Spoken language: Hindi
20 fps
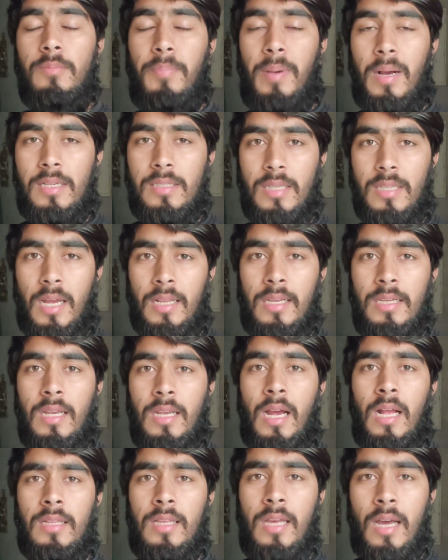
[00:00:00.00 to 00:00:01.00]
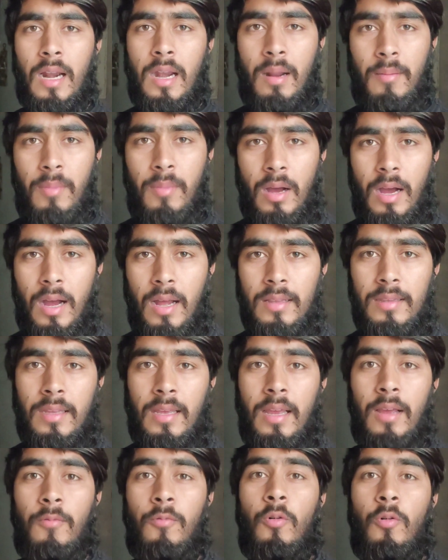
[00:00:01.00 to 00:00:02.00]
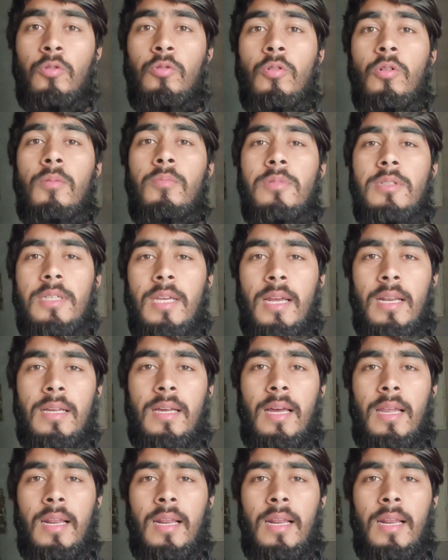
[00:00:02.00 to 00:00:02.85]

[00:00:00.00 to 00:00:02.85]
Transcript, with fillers: पाकिस्तान के यादगार लम्हात हैं वो तो हम शेयर